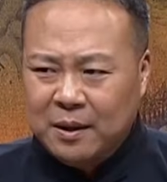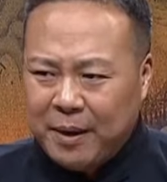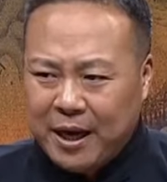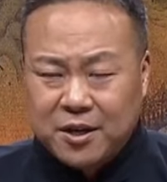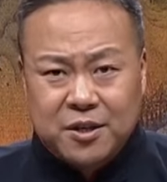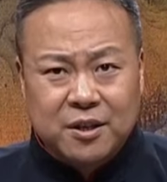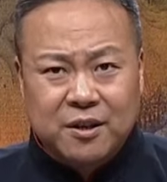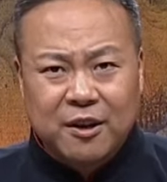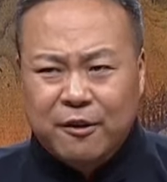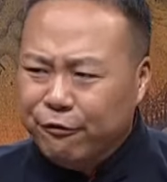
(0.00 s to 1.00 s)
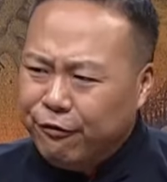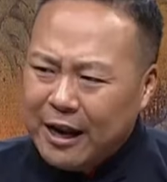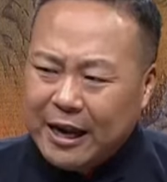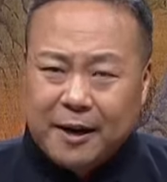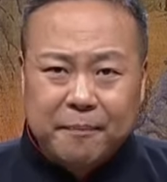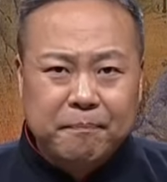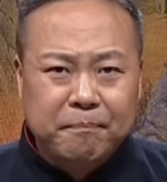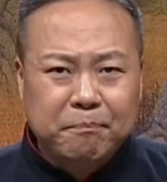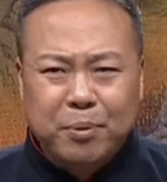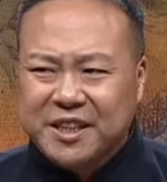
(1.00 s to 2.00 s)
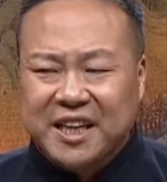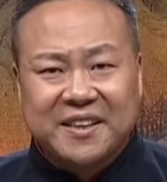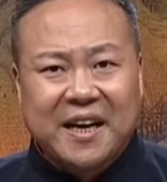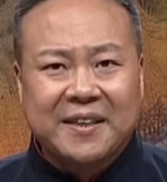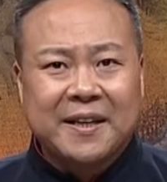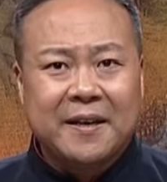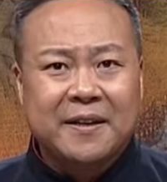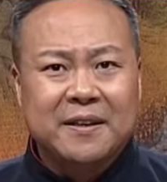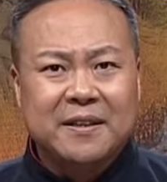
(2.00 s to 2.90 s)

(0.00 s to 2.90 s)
每日饭量不减当年。